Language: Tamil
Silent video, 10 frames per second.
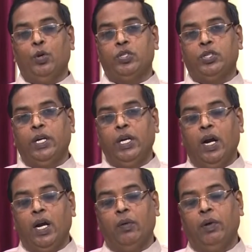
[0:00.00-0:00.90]
ஒரு
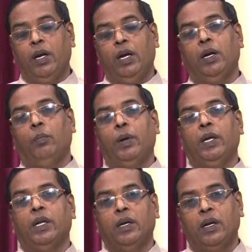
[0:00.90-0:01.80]
ஸ்திரியானவள் எப்படி
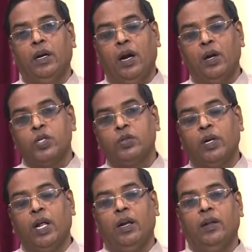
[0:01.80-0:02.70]
இருக்கிறன்னு ஆண்டு
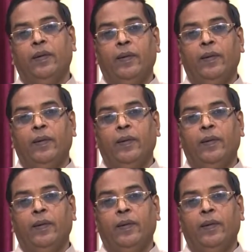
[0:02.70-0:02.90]
சொல்கிறாரு